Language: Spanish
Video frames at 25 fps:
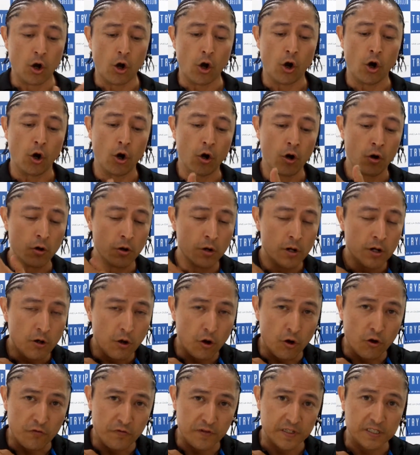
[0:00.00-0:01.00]
o,
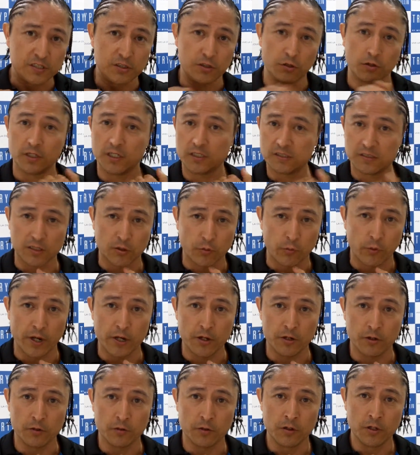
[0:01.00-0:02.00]
o ficciones de
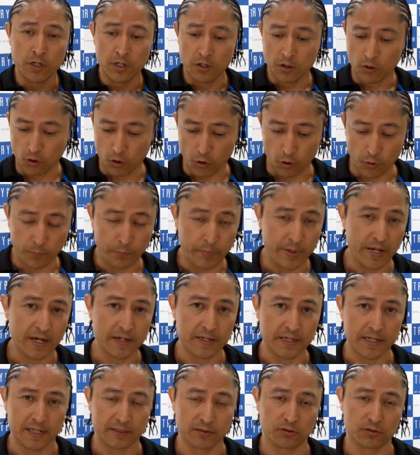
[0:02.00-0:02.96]
cuello o pierna.